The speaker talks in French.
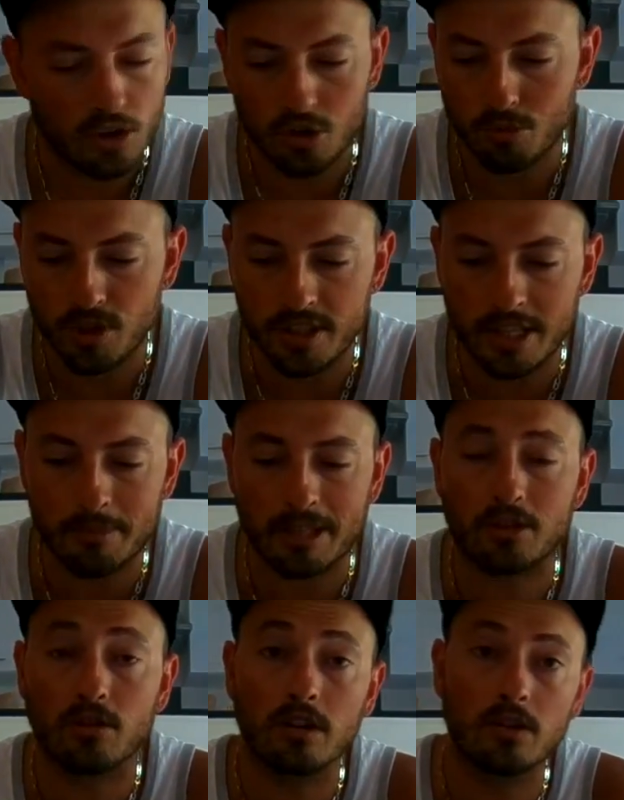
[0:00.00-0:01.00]
Le moulinet,
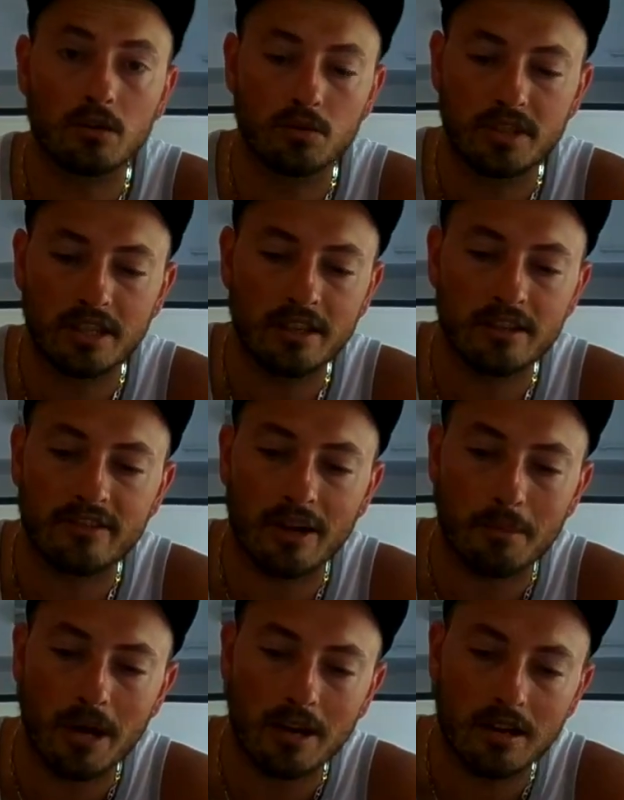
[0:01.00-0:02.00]
maintenant, il doit coûter
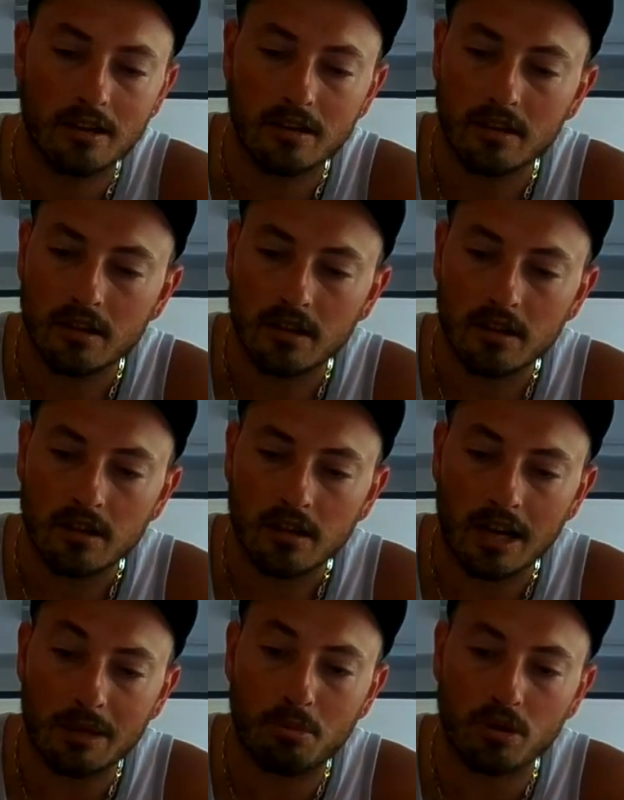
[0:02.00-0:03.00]
20 balles.
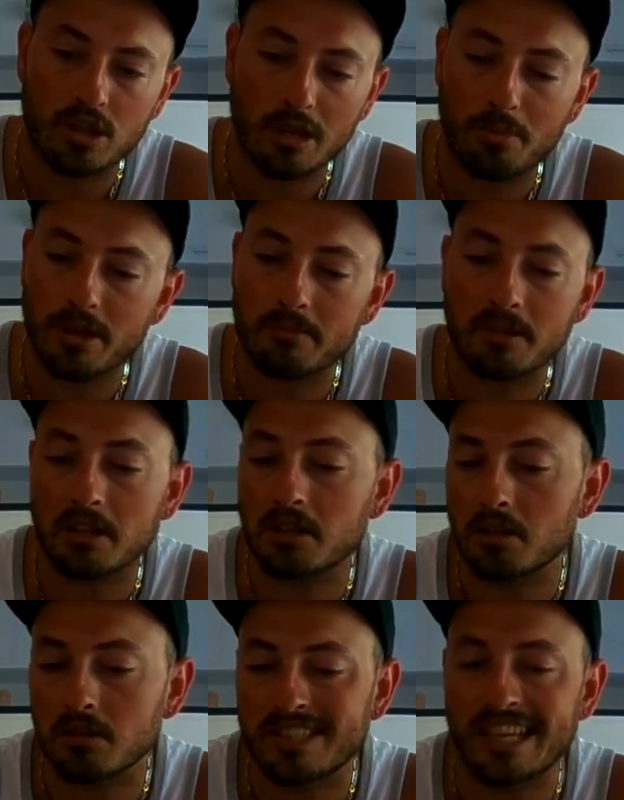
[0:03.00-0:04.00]
À l'époque, j'avais payé
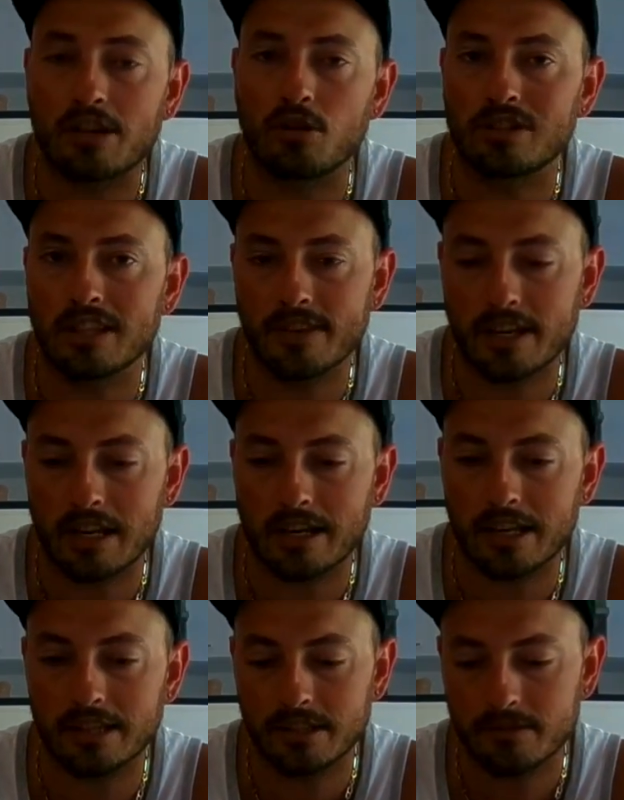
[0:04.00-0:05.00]
peut-être 50 avec la
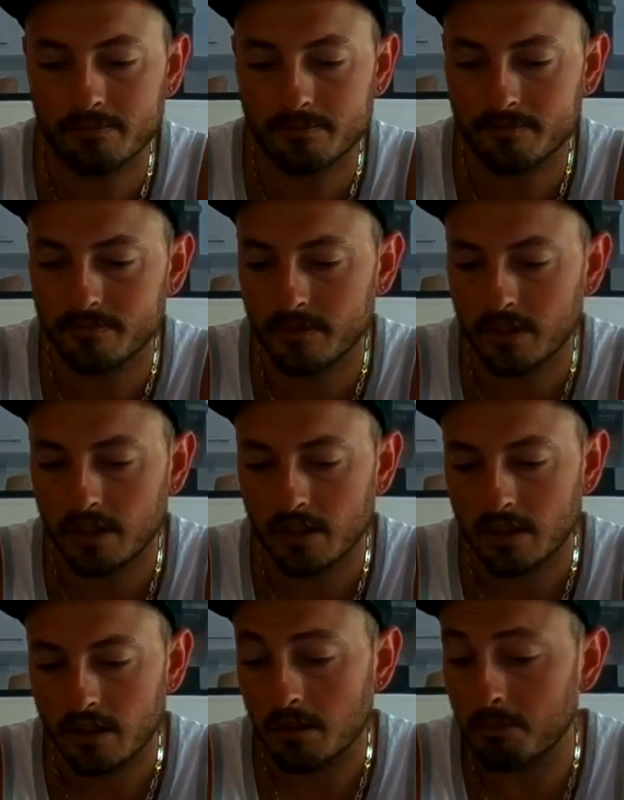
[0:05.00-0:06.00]
canne.
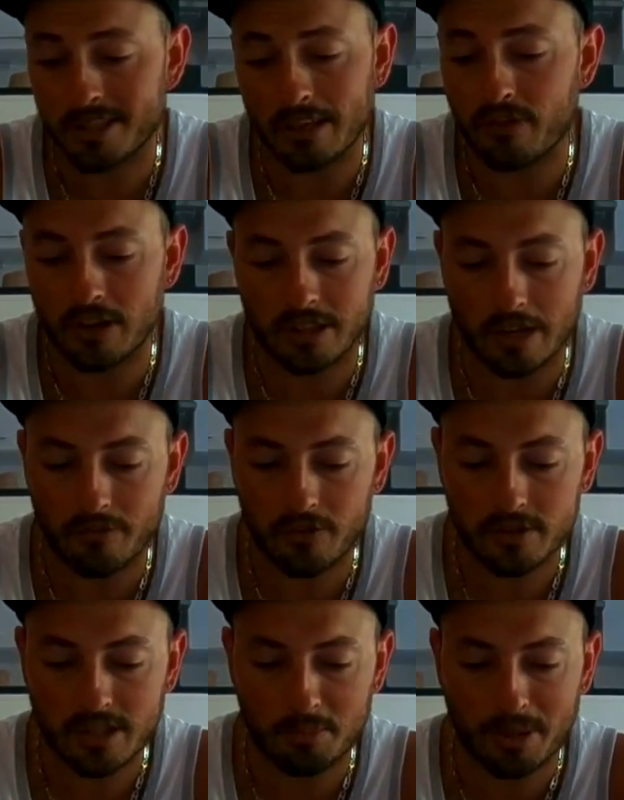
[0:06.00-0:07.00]
Mais ça fait le
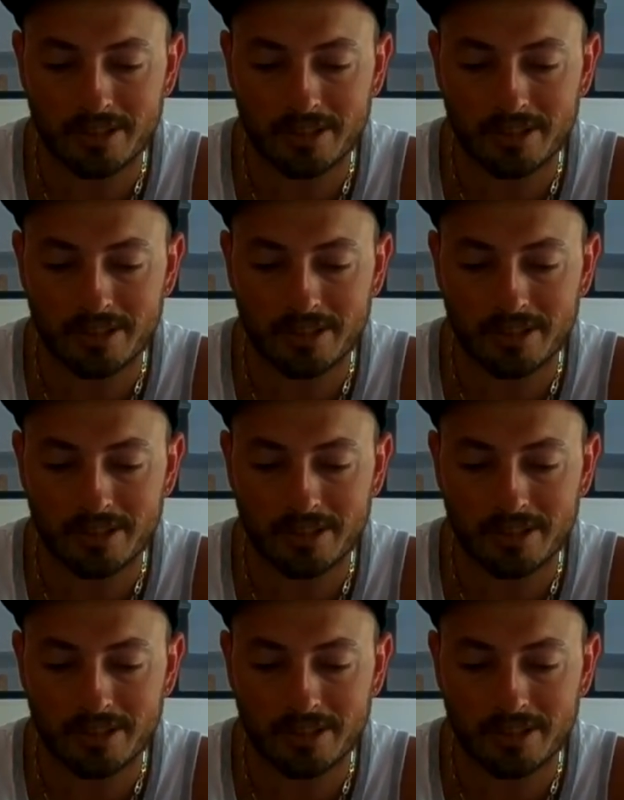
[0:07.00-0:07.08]
taf, c'est le